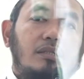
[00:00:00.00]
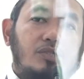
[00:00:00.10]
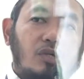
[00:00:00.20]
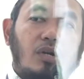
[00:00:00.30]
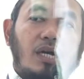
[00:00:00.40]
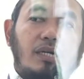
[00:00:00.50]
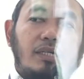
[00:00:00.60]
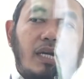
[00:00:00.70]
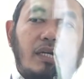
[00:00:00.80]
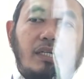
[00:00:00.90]

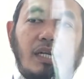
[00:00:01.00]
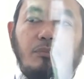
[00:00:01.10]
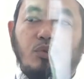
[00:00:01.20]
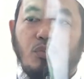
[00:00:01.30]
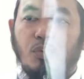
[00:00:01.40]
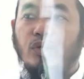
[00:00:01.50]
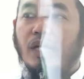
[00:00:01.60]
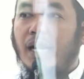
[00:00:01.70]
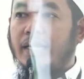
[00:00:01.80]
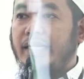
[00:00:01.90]
seseorang yang di dalam
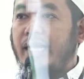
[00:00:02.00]
tubuhnya ada